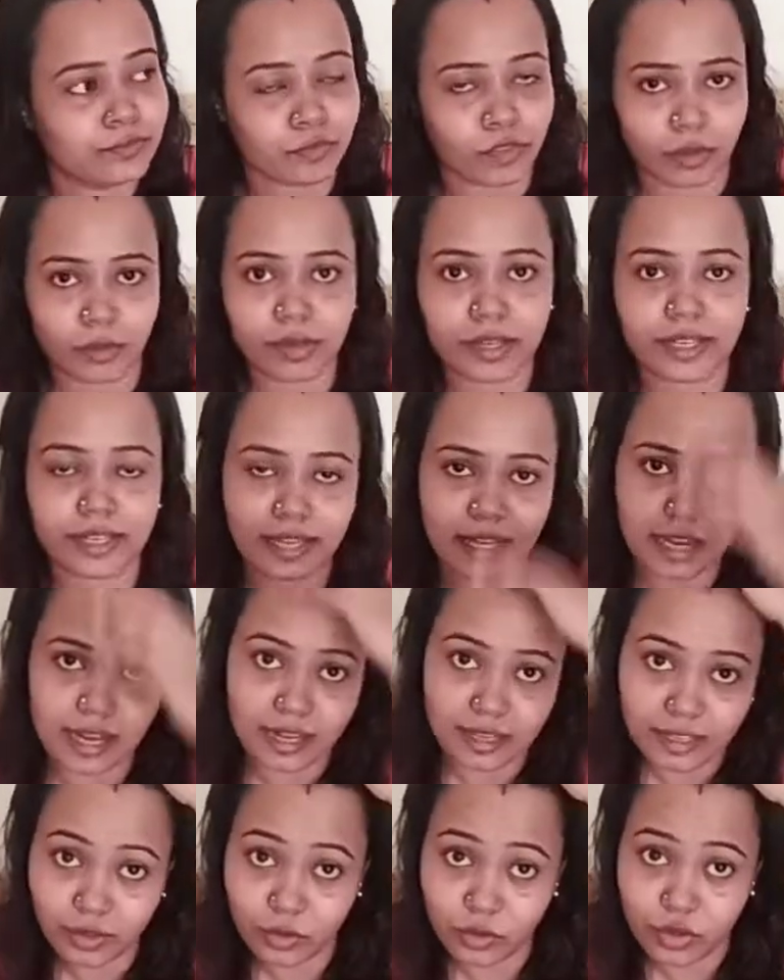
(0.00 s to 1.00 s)
तो बोला कि
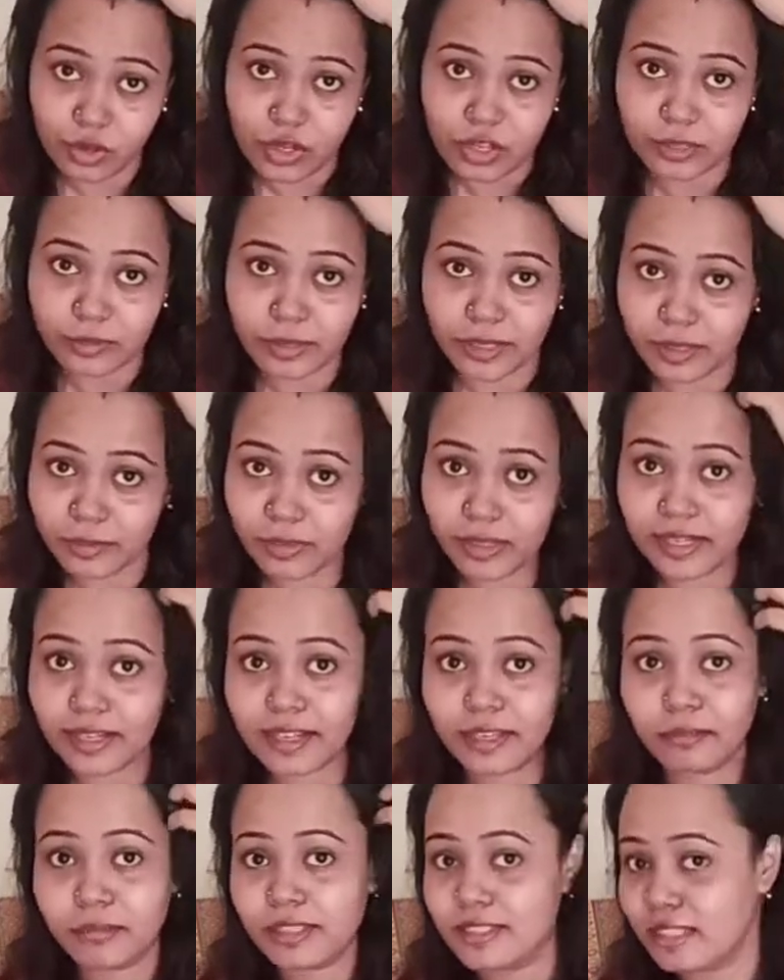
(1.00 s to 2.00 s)
हाँ क्यों तो मैंने बोला
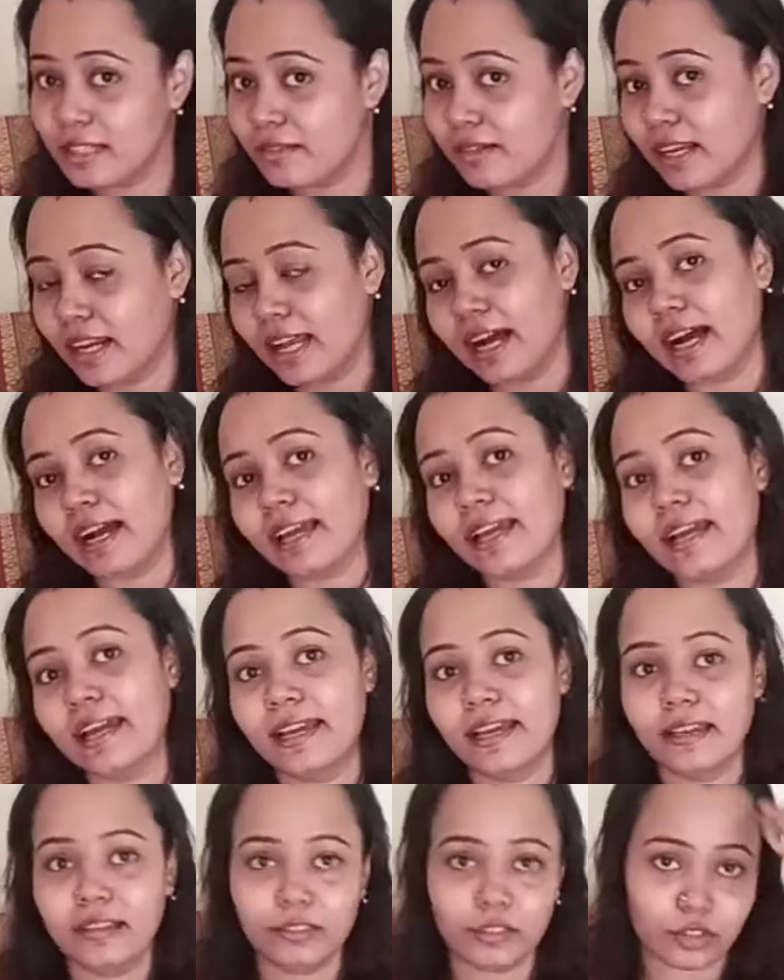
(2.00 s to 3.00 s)
नहीं मछली वाला आ गया
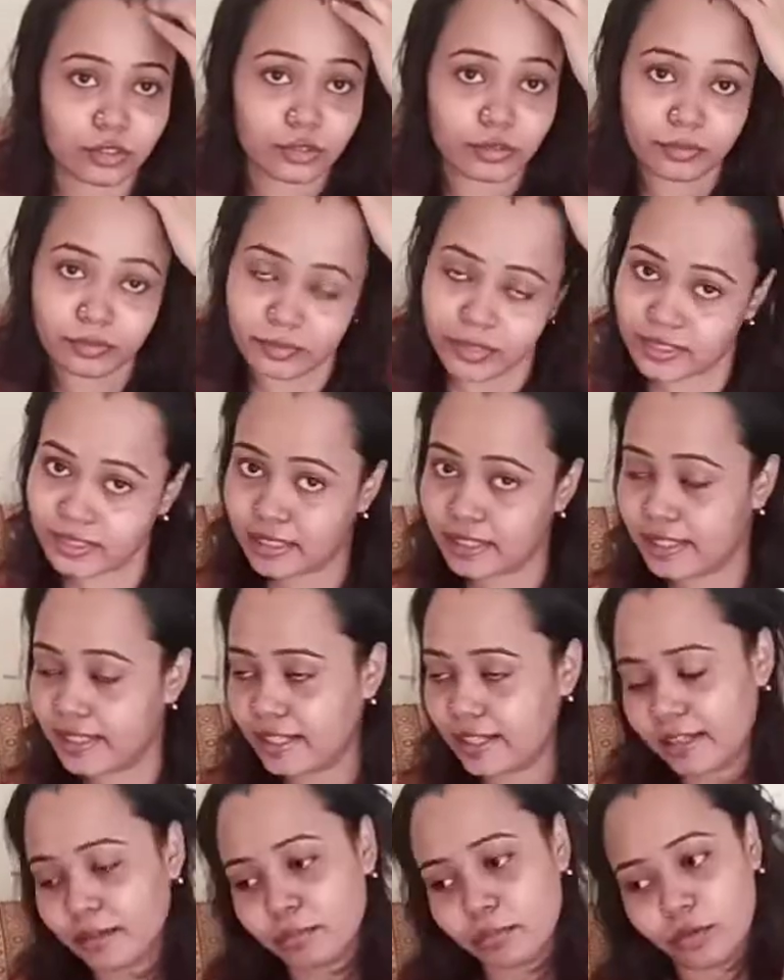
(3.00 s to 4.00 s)
है तो मछली के
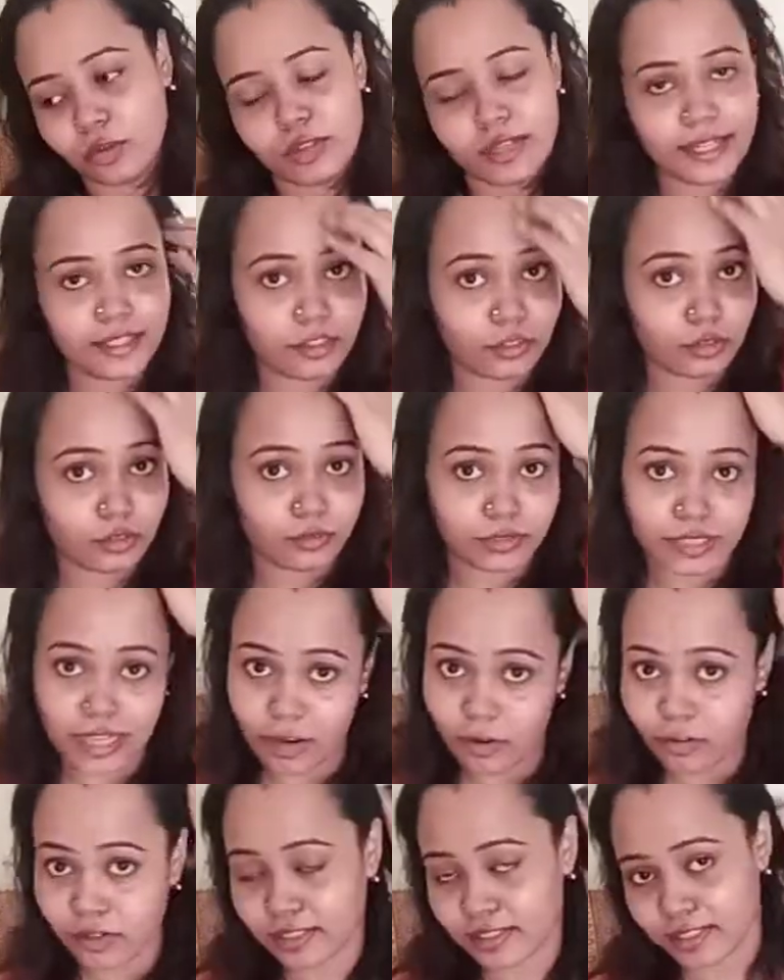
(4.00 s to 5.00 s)
लिए बोल रहा है तो तुम
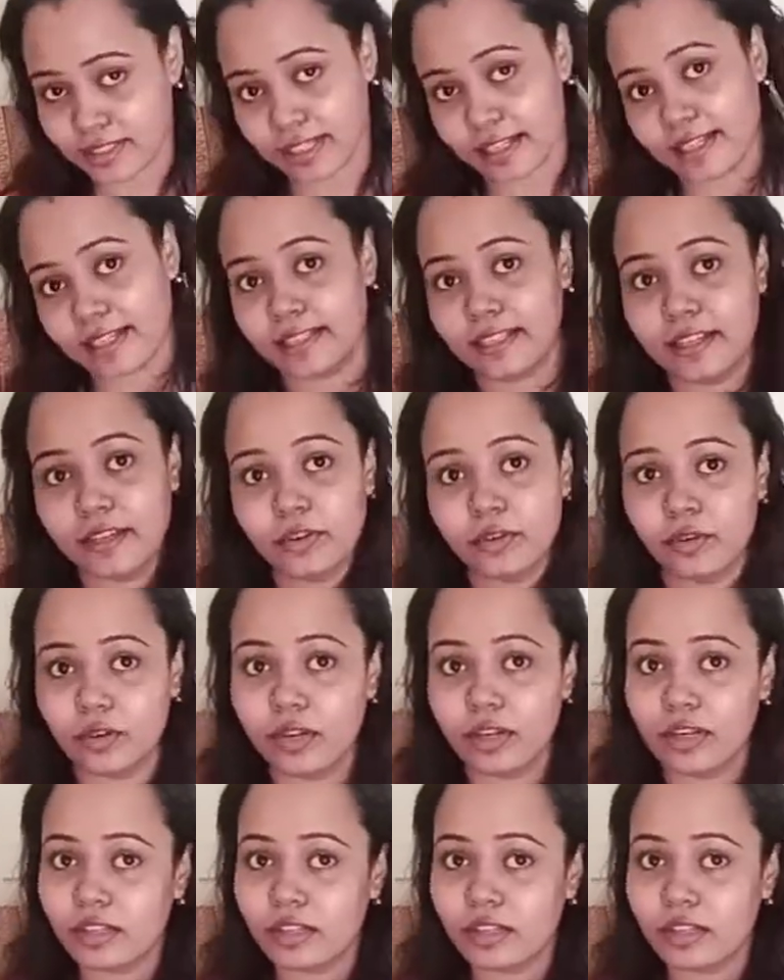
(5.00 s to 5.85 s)
जाओ नीचे जाके देखो